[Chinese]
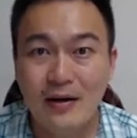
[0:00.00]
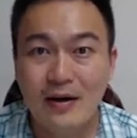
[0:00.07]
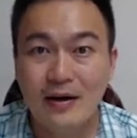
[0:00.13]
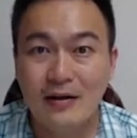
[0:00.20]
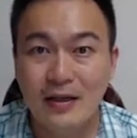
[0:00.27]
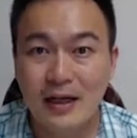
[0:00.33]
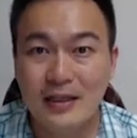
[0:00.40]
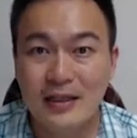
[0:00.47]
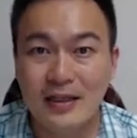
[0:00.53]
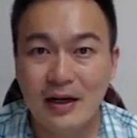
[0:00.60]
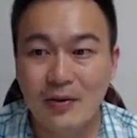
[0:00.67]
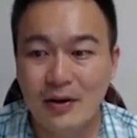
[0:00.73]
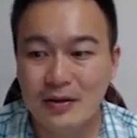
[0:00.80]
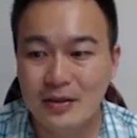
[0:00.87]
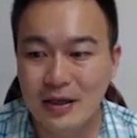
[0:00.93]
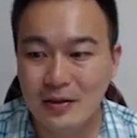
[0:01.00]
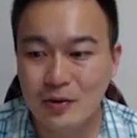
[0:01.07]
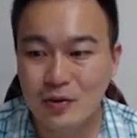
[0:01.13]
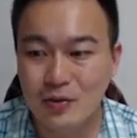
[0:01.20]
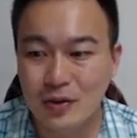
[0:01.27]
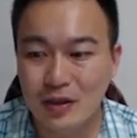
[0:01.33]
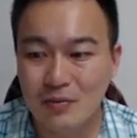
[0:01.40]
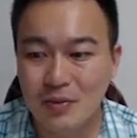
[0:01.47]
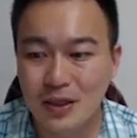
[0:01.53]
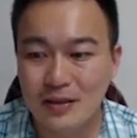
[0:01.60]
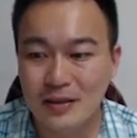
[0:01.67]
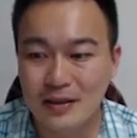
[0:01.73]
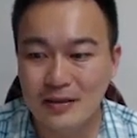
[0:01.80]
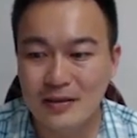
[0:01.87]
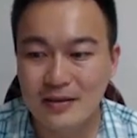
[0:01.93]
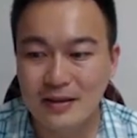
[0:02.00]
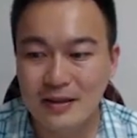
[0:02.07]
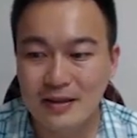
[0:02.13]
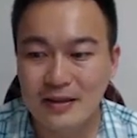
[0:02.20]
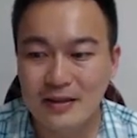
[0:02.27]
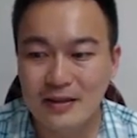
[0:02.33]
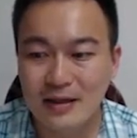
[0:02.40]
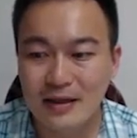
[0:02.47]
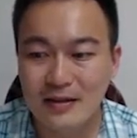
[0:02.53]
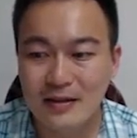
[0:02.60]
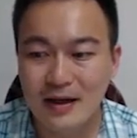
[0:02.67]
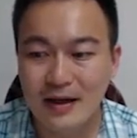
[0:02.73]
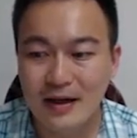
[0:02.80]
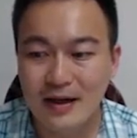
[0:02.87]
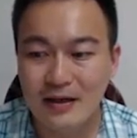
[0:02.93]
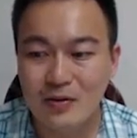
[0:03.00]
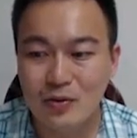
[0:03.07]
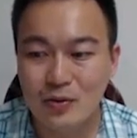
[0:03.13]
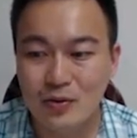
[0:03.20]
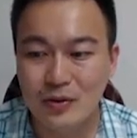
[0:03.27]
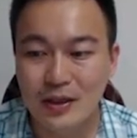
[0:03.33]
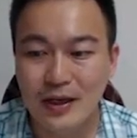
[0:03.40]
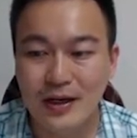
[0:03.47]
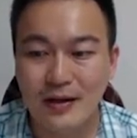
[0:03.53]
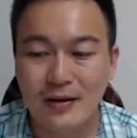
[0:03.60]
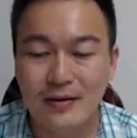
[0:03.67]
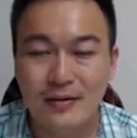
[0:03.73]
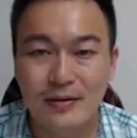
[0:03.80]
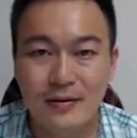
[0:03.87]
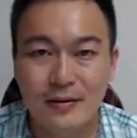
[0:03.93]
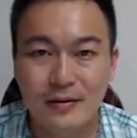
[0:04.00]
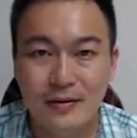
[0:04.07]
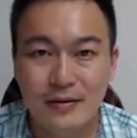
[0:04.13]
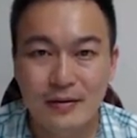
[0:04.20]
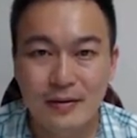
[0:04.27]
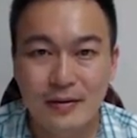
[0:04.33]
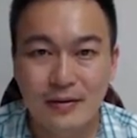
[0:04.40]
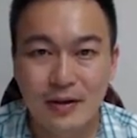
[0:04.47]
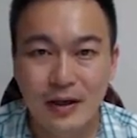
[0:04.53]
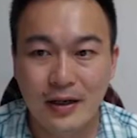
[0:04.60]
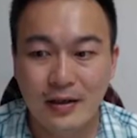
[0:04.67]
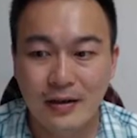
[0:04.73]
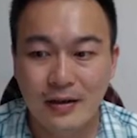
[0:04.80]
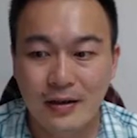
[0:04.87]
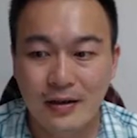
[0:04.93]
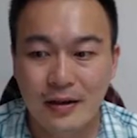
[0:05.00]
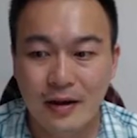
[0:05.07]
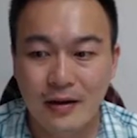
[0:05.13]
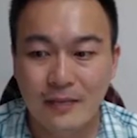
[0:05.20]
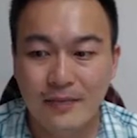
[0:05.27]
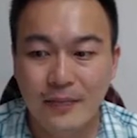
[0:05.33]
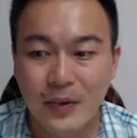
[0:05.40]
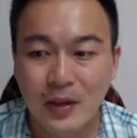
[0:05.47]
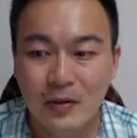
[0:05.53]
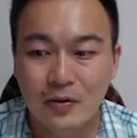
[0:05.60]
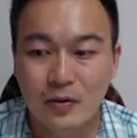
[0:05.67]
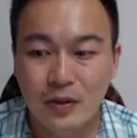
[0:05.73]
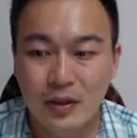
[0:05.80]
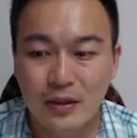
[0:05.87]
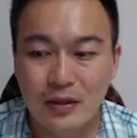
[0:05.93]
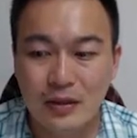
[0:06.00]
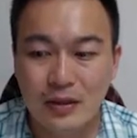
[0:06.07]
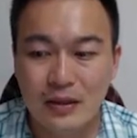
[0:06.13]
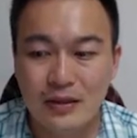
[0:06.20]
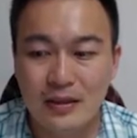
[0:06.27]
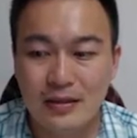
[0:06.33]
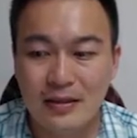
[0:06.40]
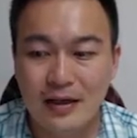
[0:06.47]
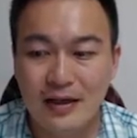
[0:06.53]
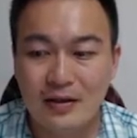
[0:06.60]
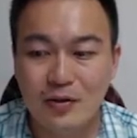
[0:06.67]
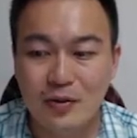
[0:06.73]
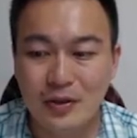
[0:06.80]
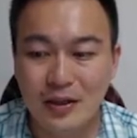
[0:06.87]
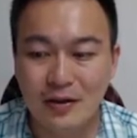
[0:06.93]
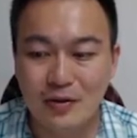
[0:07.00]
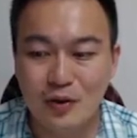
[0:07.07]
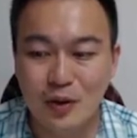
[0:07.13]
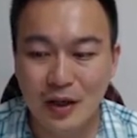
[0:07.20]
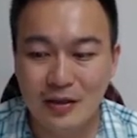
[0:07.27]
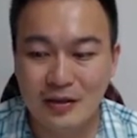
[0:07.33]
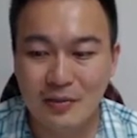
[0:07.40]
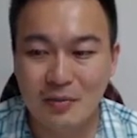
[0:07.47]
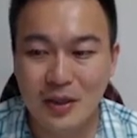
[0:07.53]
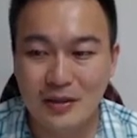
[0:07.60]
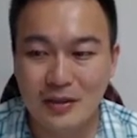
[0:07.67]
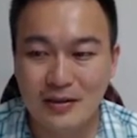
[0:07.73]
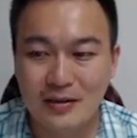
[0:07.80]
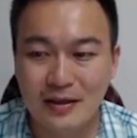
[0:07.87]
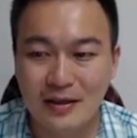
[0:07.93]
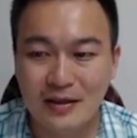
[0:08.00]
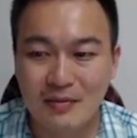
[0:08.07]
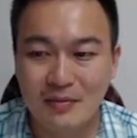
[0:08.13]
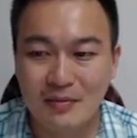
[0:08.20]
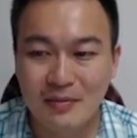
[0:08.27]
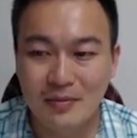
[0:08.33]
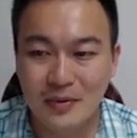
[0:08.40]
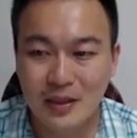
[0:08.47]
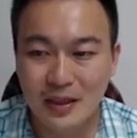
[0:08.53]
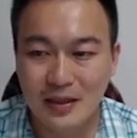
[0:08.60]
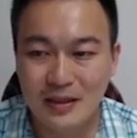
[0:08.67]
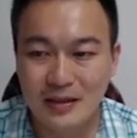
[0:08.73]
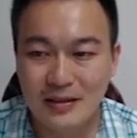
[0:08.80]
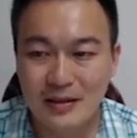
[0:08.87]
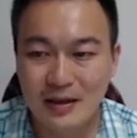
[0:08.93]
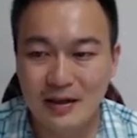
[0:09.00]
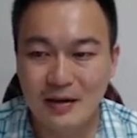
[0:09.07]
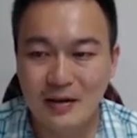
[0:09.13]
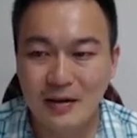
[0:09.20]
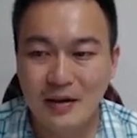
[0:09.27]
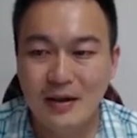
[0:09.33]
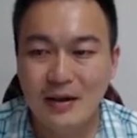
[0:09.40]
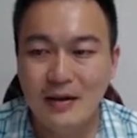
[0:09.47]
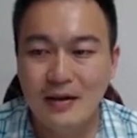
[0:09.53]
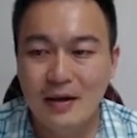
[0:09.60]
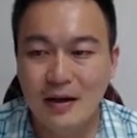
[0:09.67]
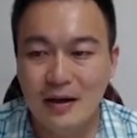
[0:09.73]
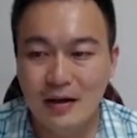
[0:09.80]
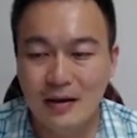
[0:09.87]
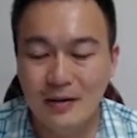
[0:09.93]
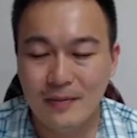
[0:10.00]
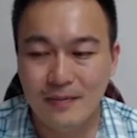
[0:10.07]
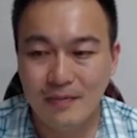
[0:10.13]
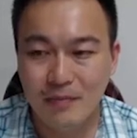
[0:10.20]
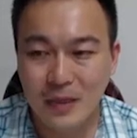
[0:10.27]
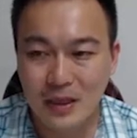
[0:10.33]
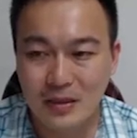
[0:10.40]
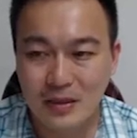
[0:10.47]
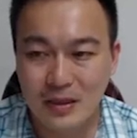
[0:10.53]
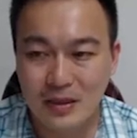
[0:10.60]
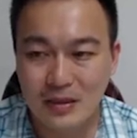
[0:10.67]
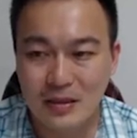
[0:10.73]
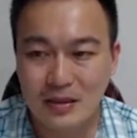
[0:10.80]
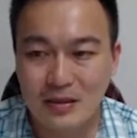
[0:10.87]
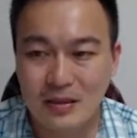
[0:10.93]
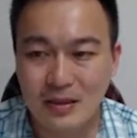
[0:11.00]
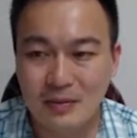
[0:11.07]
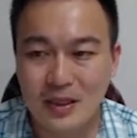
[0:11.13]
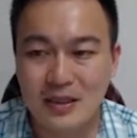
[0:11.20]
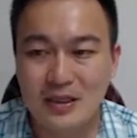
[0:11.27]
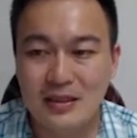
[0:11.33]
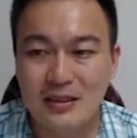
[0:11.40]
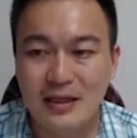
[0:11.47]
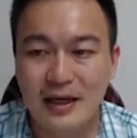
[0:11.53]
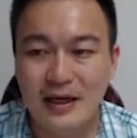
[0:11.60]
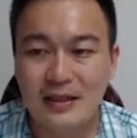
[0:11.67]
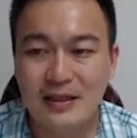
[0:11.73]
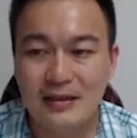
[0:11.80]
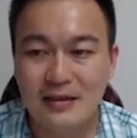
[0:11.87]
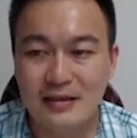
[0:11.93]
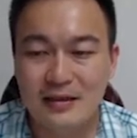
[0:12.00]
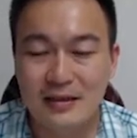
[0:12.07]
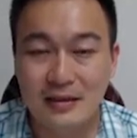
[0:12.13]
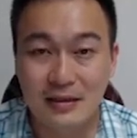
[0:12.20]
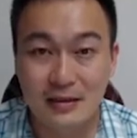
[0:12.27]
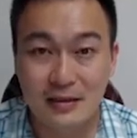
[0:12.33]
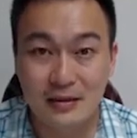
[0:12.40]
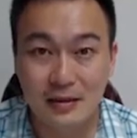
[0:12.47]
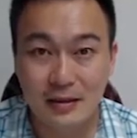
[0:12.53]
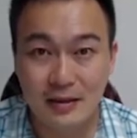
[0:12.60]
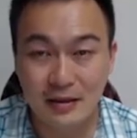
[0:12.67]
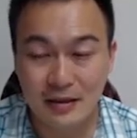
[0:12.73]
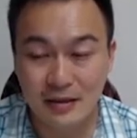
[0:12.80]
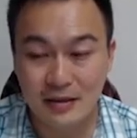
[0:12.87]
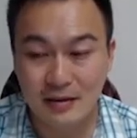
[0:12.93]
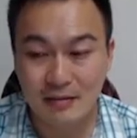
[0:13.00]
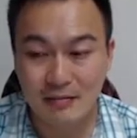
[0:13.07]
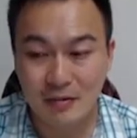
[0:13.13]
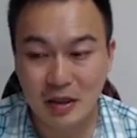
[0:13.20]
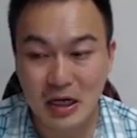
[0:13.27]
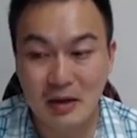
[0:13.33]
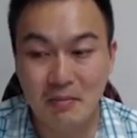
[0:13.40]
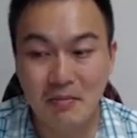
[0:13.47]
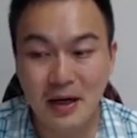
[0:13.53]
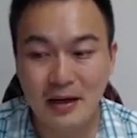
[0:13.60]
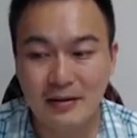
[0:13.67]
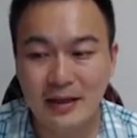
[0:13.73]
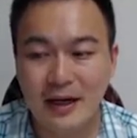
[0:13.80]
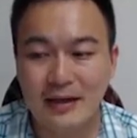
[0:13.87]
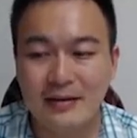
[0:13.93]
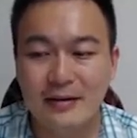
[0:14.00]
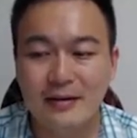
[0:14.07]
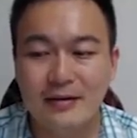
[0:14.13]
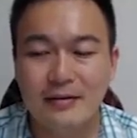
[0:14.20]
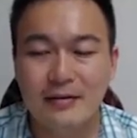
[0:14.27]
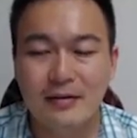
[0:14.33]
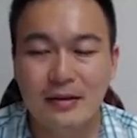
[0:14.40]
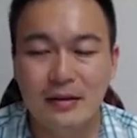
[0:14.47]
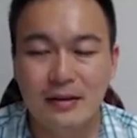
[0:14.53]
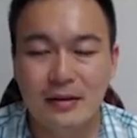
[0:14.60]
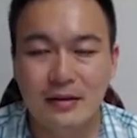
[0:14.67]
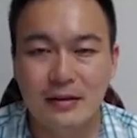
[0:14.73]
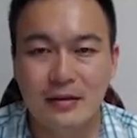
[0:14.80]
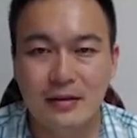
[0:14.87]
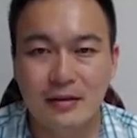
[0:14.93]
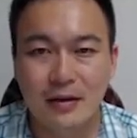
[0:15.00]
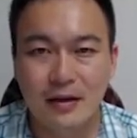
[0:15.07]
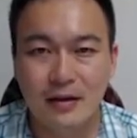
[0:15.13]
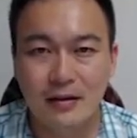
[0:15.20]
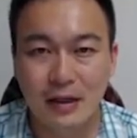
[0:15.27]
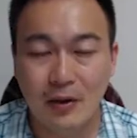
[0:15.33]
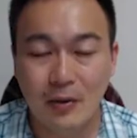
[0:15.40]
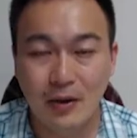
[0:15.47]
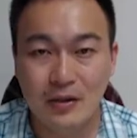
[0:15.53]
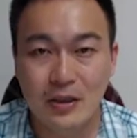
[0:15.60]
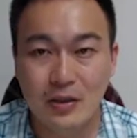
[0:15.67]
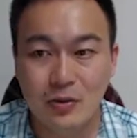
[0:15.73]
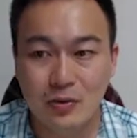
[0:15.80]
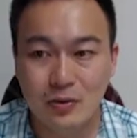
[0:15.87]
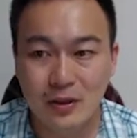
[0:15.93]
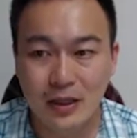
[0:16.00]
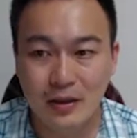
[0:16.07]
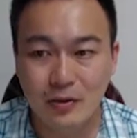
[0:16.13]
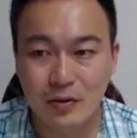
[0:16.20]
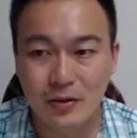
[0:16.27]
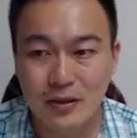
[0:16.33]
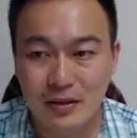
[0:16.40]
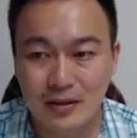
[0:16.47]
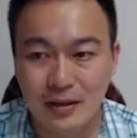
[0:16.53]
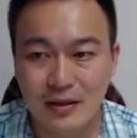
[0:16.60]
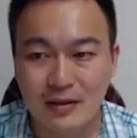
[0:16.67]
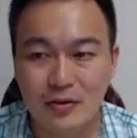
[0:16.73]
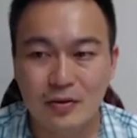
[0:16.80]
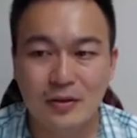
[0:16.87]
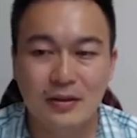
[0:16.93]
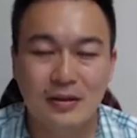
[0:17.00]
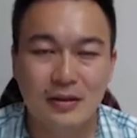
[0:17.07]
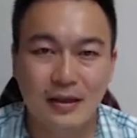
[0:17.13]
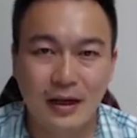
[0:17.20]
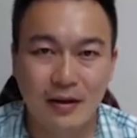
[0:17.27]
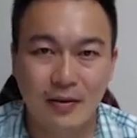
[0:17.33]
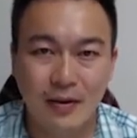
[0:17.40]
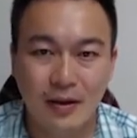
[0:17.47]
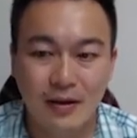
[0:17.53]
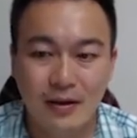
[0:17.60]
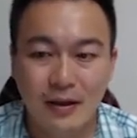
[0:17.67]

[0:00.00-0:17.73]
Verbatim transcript: 而它的弹簧常数呢，变成是一乘上 A 除以 L，OK，好，所以一乘上 A 除以 L 就好像变成这根这根呃呃面积截面积是 A 的一个一个钢棒，它的一个呃弹簧系数一样，所以这整个就是一个弹簧。